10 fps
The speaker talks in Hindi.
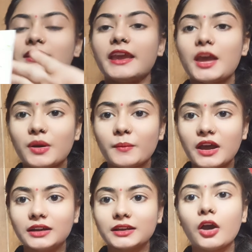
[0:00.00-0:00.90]
ये है
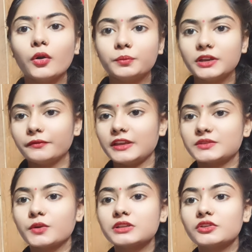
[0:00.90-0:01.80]
ममा आर्ट का उपटन
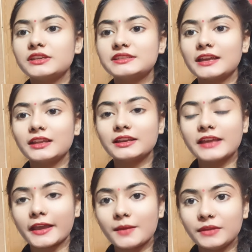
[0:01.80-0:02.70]
फेस वॉश तो इसके अंदर
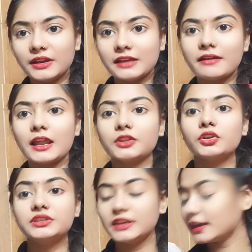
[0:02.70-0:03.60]
क्या क्या मिलने वाला है
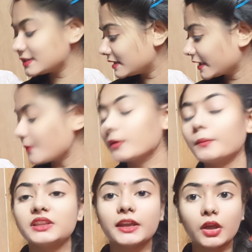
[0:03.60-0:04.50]
तो ये जैसे कि आपको
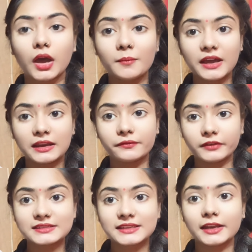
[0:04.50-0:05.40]
पता है कि हमारे
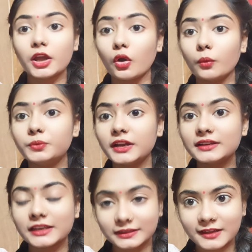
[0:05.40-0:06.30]
फेस के लिए
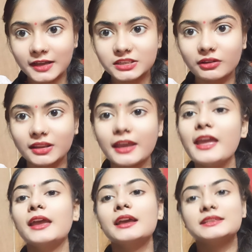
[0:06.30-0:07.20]
उपटन कितना अच्छा होता है
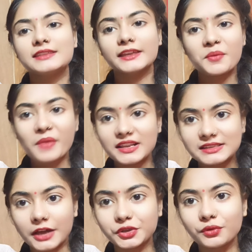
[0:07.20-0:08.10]
जैसे कि हमारी
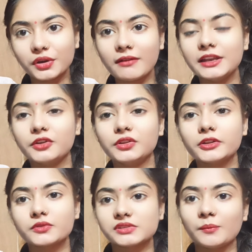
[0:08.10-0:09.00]
शादी होने वाली होती
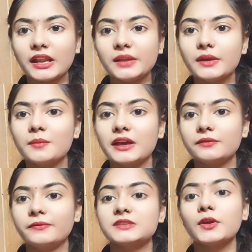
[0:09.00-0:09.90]
है तो उससे पहले भी
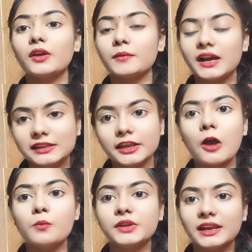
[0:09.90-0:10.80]
हमारे फेस पे हल्दी
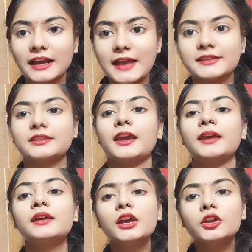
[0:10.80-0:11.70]
का उपटन लगाया जाता
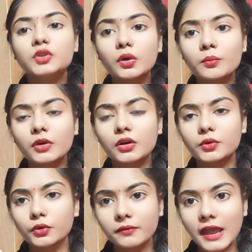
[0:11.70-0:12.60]
है तो
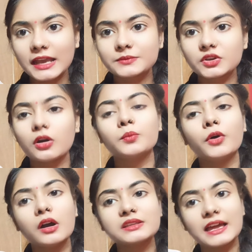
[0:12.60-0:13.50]
गुड वाइब्स और
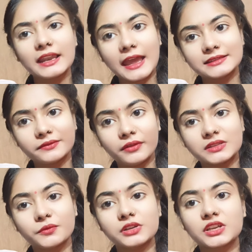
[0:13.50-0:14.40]
बहुत सारे ऐसे
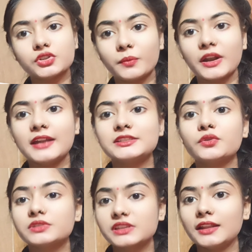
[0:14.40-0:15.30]
फेस वॉश के जो ब्रांड्स
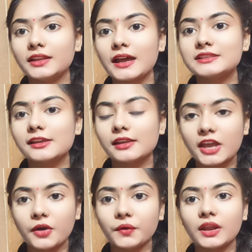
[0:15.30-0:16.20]
हैं उसके अंदर आजकल
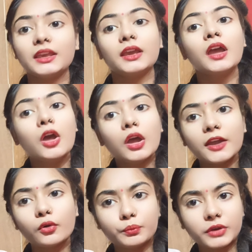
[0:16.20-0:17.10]
क्या हो रहा है कि
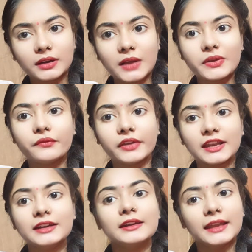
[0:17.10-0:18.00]
एक उपटन का भी
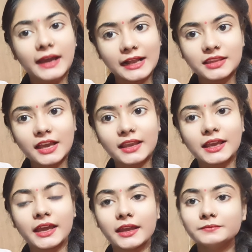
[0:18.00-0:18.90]
वेरियंट निकाल दिया
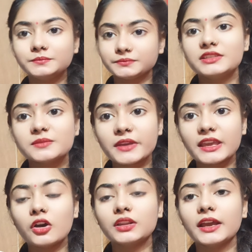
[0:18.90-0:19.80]
गया है जिसमें
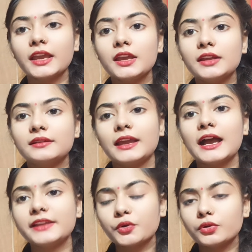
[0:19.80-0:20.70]
क्या होता है कि
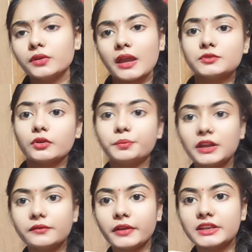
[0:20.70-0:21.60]
निकाल दिया गुड वाइब्स
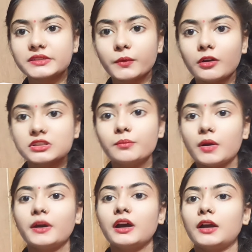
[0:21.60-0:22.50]
उपटन फेस वॉश
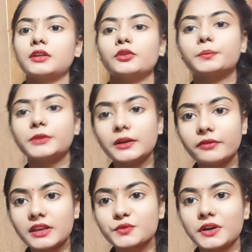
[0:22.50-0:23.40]
ममा अर्थ उपटन
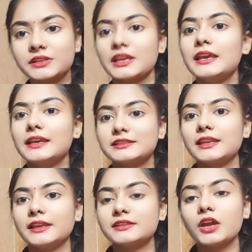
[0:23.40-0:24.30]
फेस वॉश इस
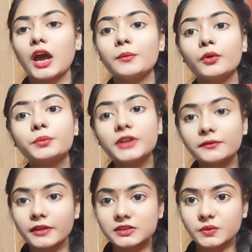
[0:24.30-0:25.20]
तरीके से अब
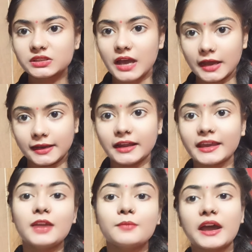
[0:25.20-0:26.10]
उपटन फेस वॉश आने
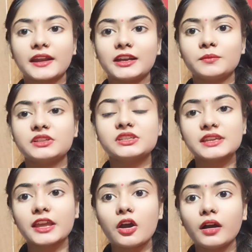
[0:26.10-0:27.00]
लगे हैं मार्केट में
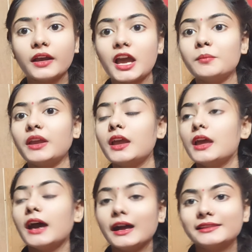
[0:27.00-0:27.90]
जिससे क्या होगा कि हमें
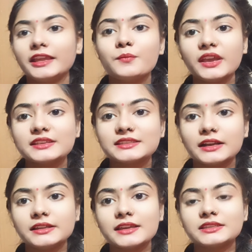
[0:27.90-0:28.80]
हल्दी
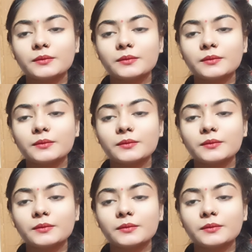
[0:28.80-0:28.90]
बेसन ये